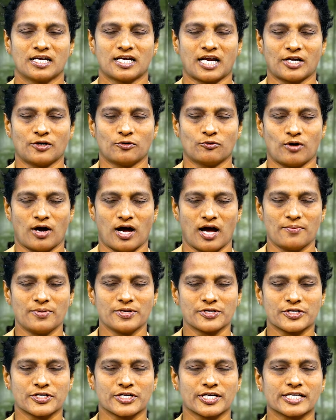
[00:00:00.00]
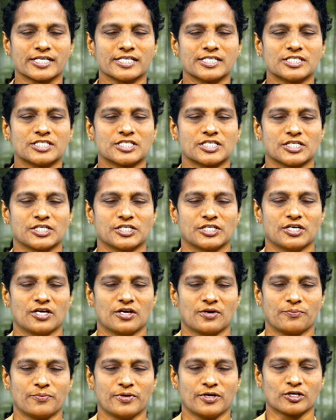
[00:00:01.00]
నన్ను అభిషేకించి
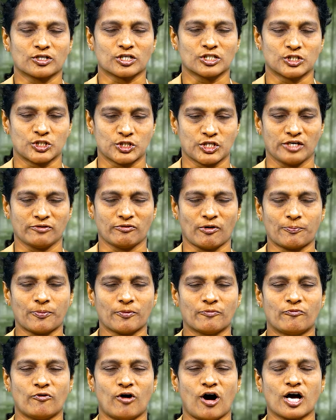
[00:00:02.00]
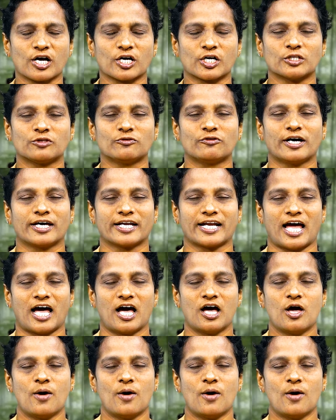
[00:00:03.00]
మీ యొక్క జీవపు వాక్ ద్వారా